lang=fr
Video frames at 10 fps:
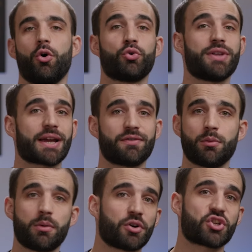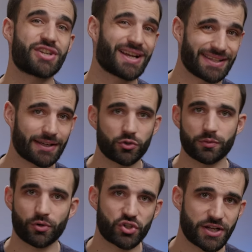On arrive au moment charnière de
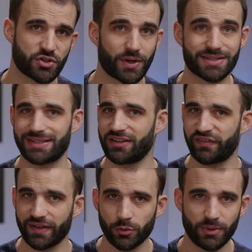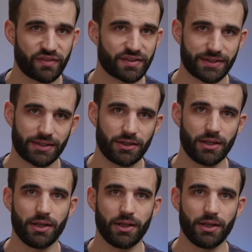ce projet, je crois que c'était fin 2021.